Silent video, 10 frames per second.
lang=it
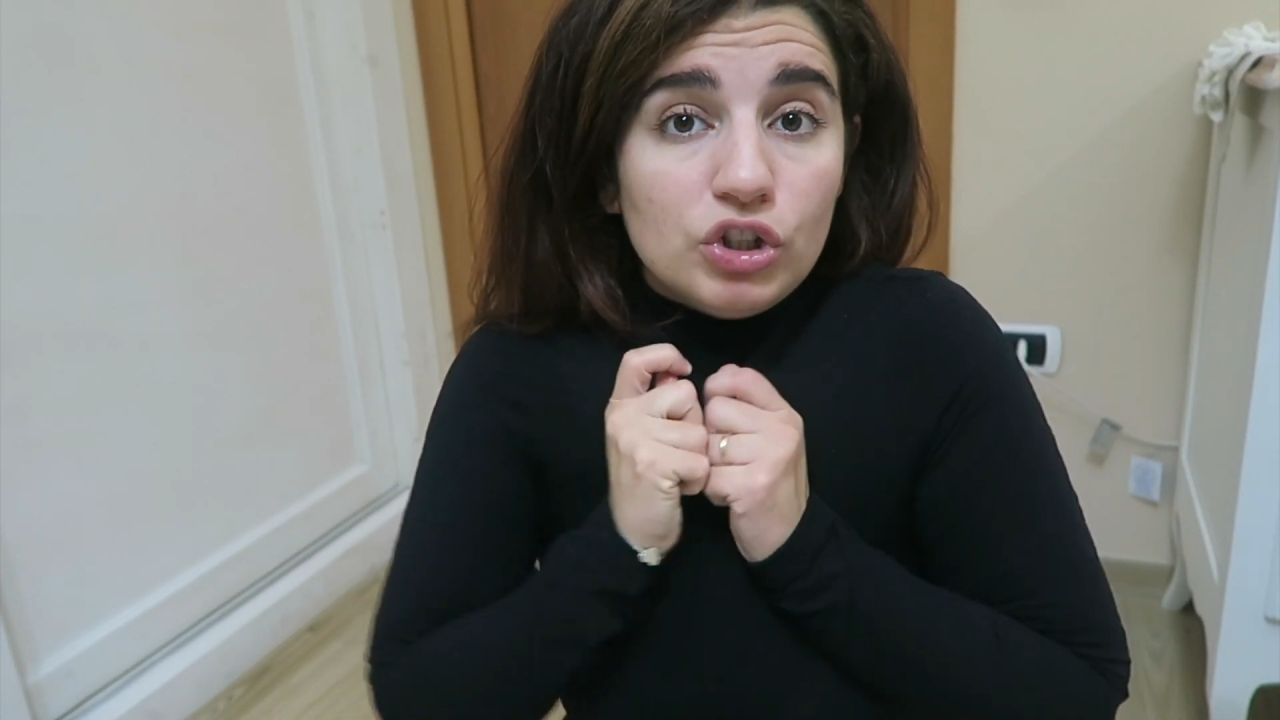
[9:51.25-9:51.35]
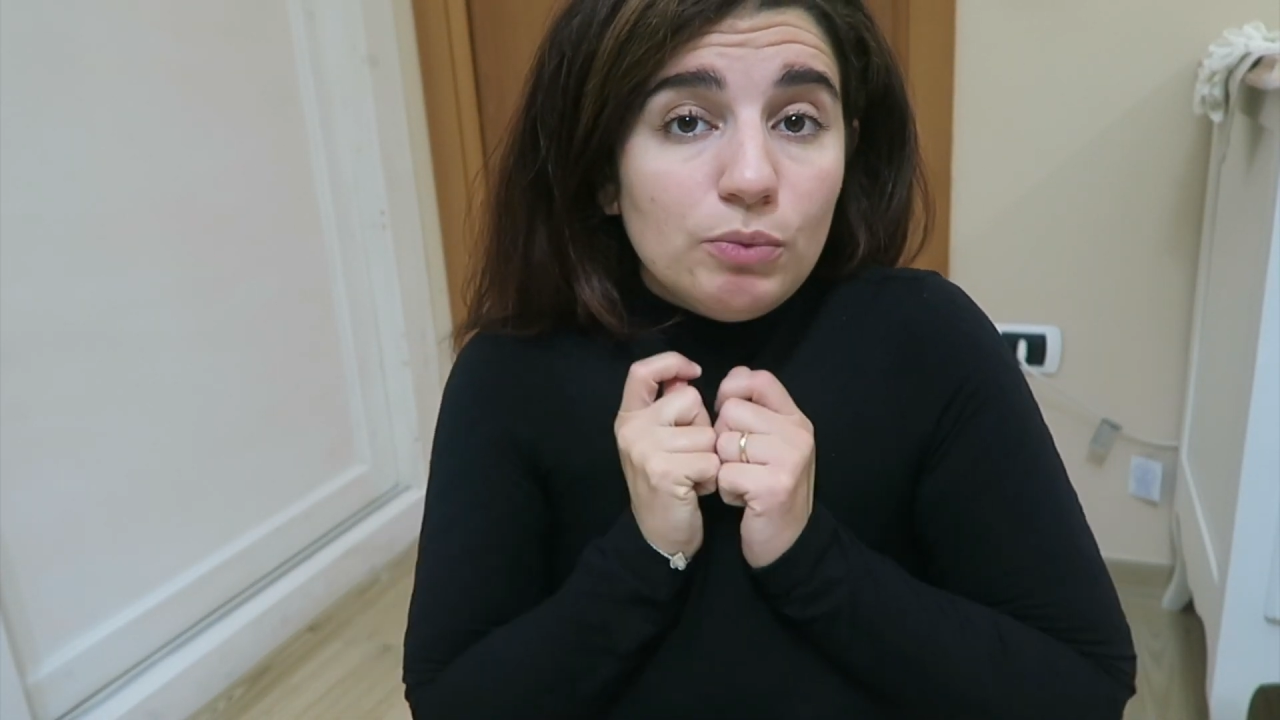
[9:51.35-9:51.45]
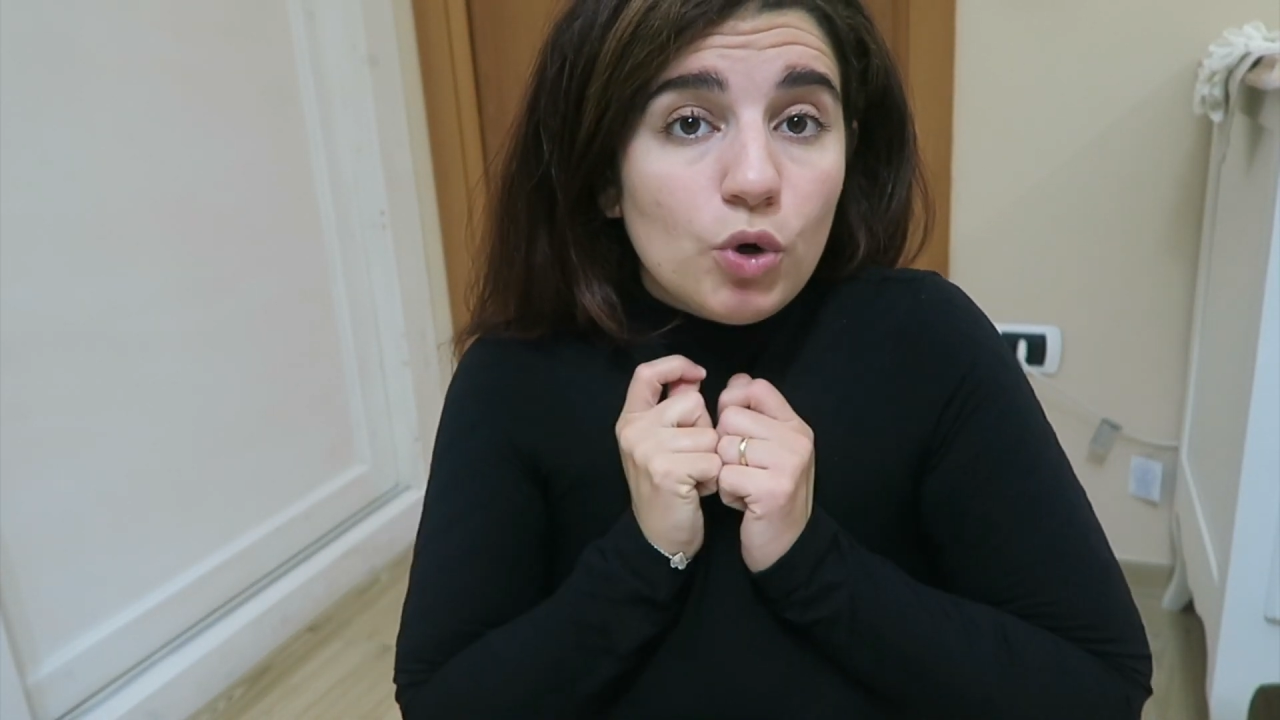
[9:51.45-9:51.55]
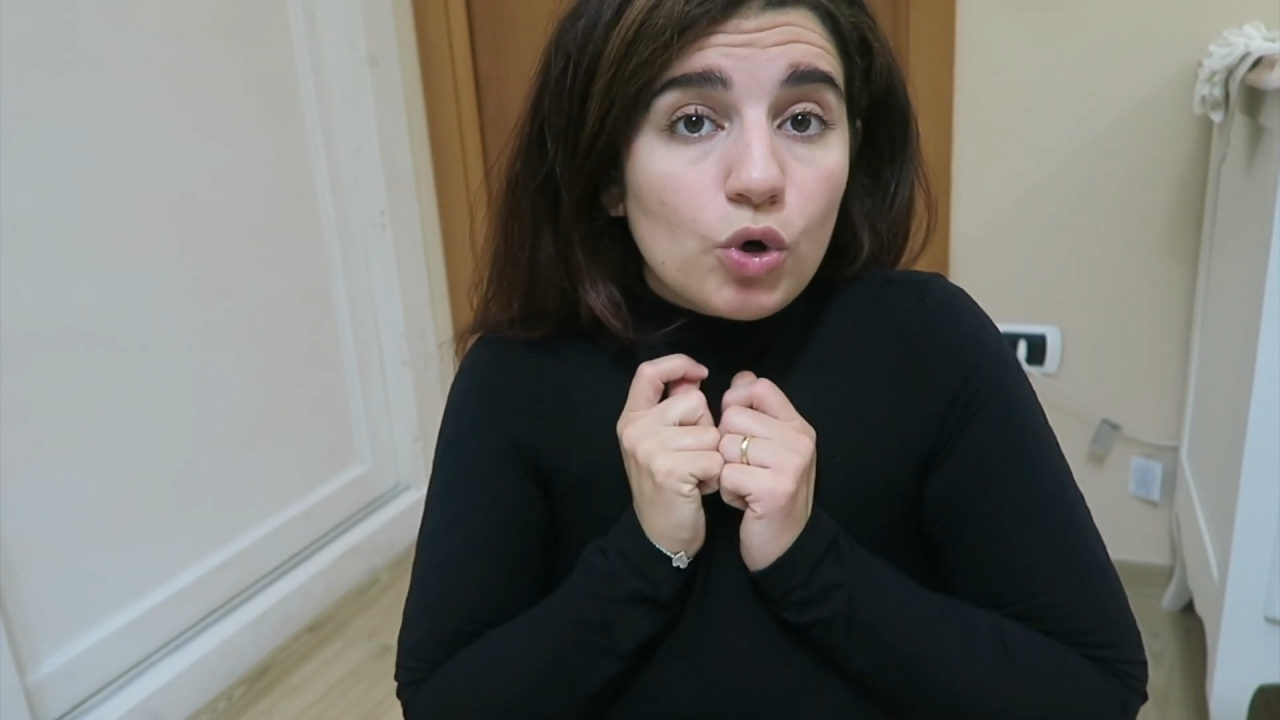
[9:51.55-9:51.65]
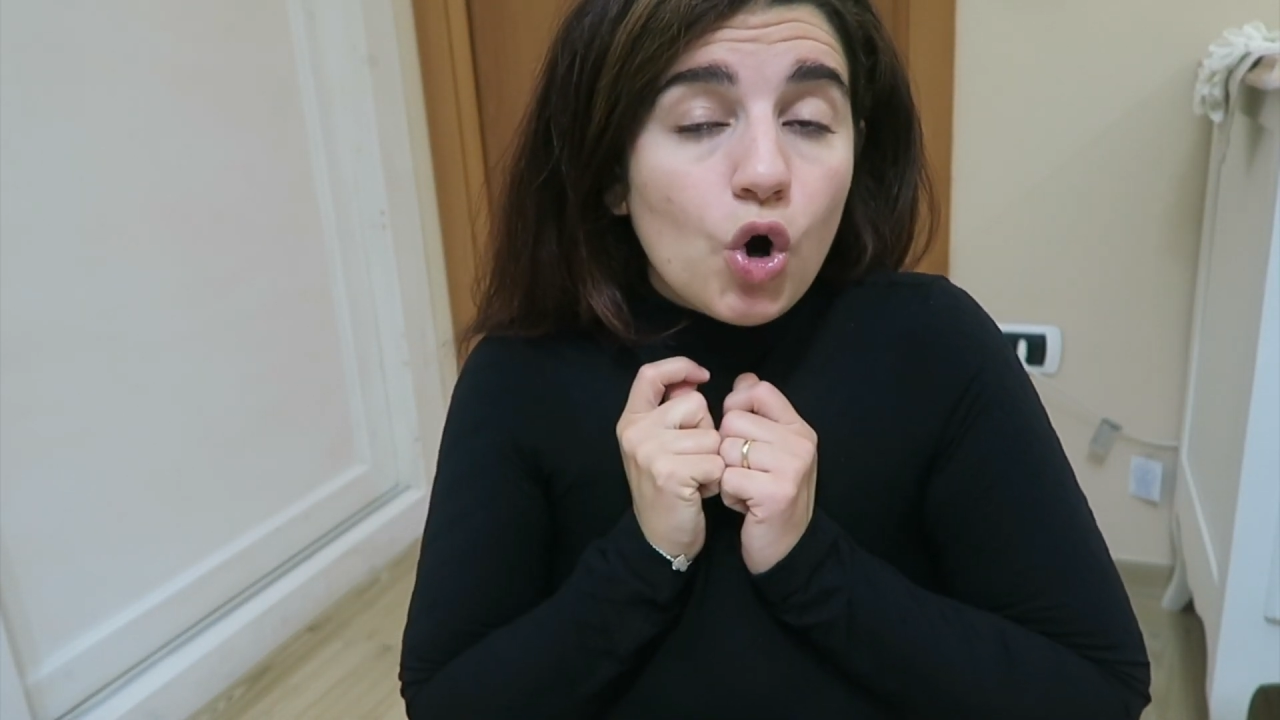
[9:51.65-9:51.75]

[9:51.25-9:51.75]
diciamo,